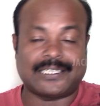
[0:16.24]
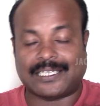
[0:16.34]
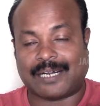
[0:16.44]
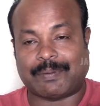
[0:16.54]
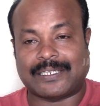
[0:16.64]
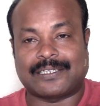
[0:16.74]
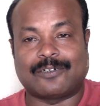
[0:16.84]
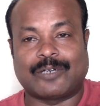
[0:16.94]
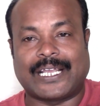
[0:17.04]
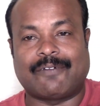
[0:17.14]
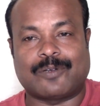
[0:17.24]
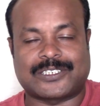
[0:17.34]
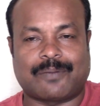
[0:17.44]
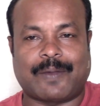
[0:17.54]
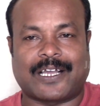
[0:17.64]
இந்த திரைப்படத்தினுடைய
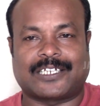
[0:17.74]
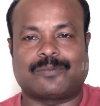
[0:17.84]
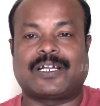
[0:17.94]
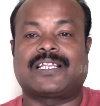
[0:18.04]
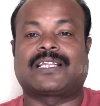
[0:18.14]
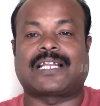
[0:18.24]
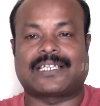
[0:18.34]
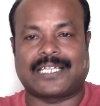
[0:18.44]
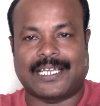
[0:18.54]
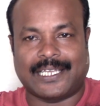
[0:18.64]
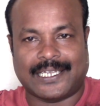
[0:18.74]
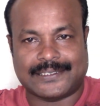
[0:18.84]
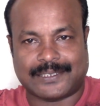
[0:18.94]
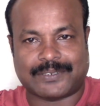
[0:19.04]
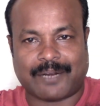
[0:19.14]
விமர்சனம் பார்க்கறதுக்கு முன்னாடி இந்த தளத்தை இங்கே
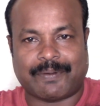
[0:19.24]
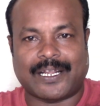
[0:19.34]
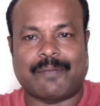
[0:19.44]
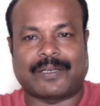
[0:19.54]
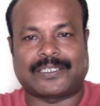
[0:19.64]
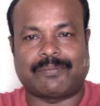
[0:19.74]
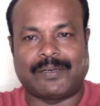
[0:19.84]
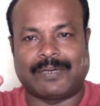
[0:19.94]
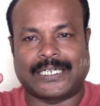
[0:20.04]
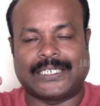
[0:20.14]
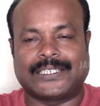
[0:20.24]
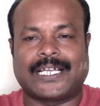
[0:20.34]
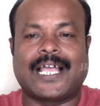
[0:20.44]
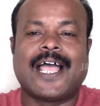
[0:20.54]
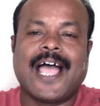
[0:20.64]
சப்ஸ்கிரைப் பண்ணுங்கள் பக்கத்தில் பெல் பட்டன்
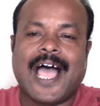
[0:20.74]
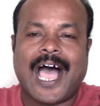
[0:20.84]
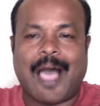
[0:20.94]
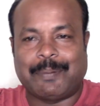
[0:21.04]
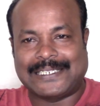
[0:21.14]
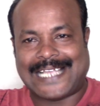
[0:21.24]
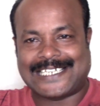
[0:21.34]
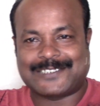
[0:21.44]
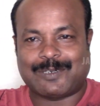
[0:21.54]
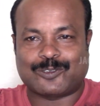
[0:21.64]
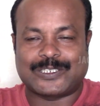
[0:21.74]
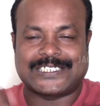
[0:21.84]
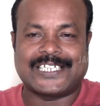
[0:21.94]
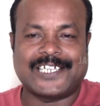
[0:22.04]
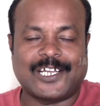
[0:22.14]
எடுத்துங்க அப்போ தான் ஜாக்கி சினிமாஸுடைய
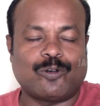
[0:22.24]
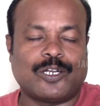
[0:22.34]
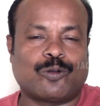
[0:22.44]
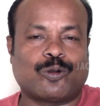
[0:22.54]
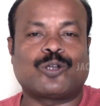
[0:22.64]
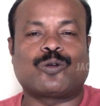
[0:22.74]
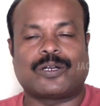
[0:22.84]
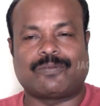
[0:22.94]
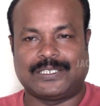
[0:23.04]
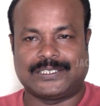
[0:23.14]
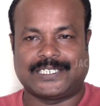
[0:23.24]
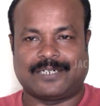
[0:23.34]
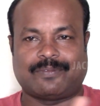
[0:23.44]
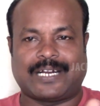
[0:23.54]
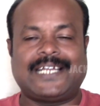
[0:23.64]
செய்திகள் உங்களுக்கு உடனுக்குடன் வந்து
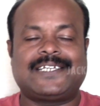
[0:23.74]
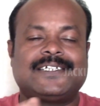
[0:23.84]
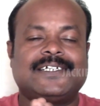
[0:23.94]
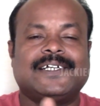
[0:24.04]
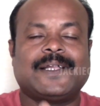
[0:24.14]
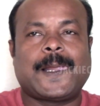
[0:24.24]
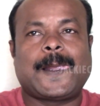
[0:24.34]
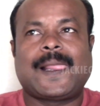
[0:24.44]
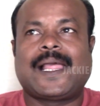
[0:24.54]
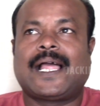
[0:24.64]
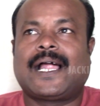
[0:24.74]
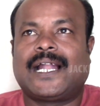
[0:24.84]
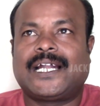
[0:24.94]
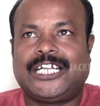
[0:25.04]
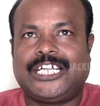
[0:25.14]
சேரும் ரைட்
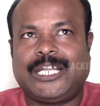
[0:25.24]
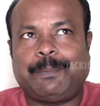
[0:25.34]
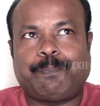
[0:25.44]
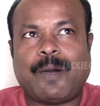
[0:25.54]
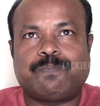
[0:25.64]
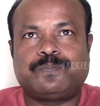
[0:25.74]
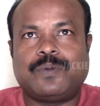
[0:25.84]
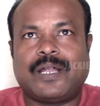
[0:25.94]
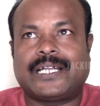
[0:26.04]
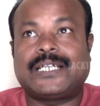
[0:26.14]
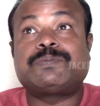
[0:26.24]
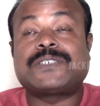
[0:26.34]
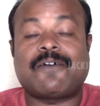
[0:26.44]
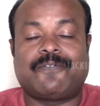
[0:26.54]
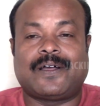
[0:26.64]
டிப் ஆஃப் டிப்ஸ்
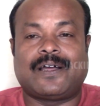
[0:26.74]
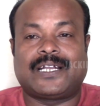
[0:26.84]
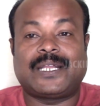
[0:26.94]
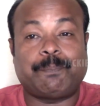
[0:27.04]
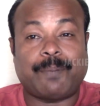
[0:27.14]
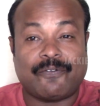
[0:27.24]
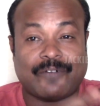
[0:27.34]
ஆஃப் டிப் ஆஃப்